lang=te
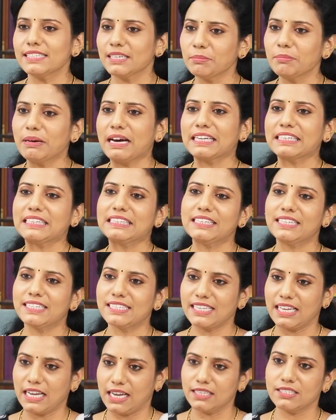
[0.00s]
సార్
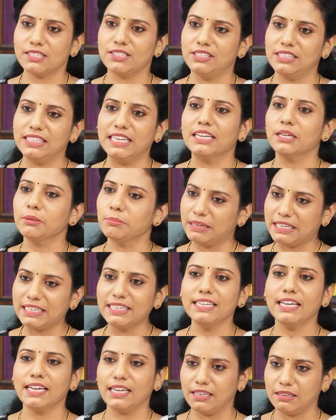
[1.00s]
మార్గదర్శి ఆస్తుల్ని అంటే
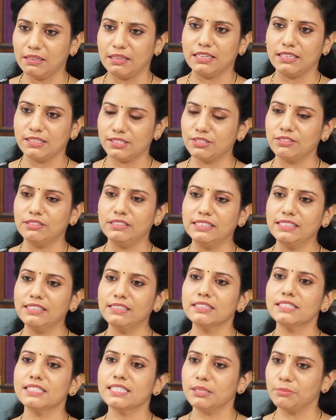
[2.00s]
మరిన్ని ఆస్తుల్ని
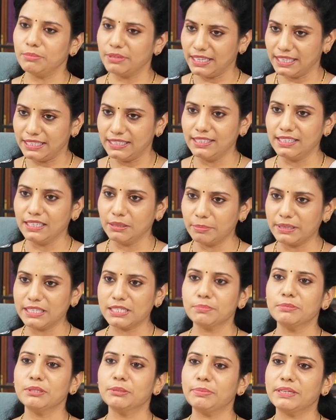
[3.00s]
సిబిఐ నిన్న
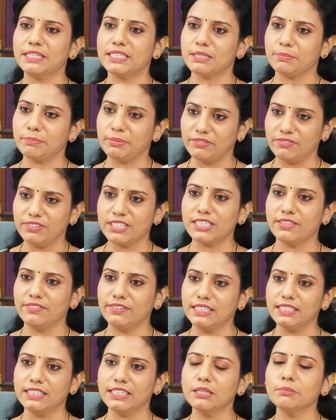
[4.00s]
ప్రెస్ మీట్ పెట్టి చెప్పిన విషయం
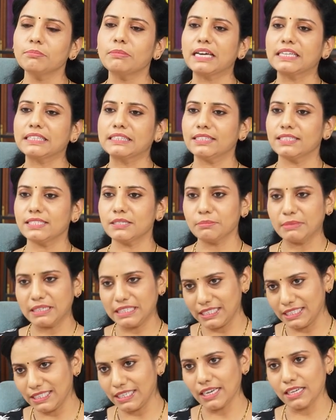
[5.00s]
ఏంటంటే మార్గదర్శి
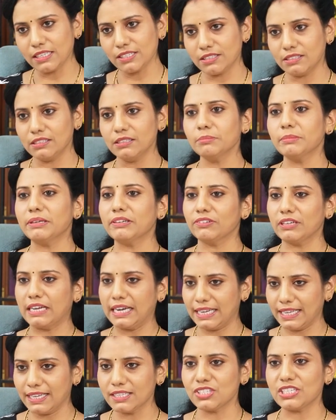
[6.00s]
మరిన్ని ఆస్తుల్ని మేము
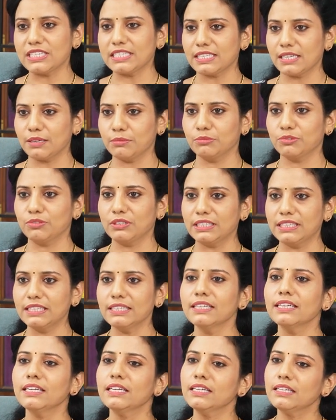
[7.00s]
అటాచ్ చేశాము అని
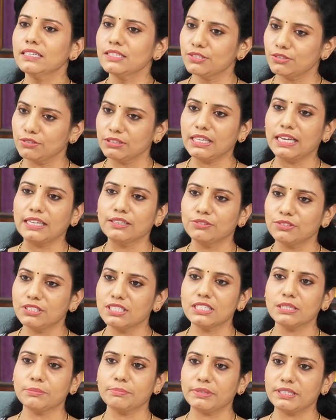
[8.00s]
సో దాని
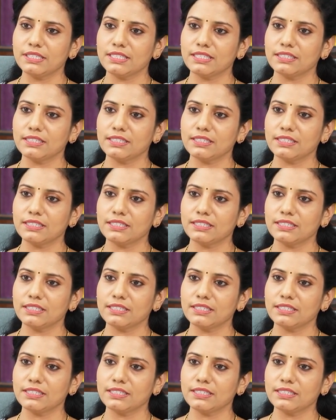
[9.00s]
గురించి చెప్పండి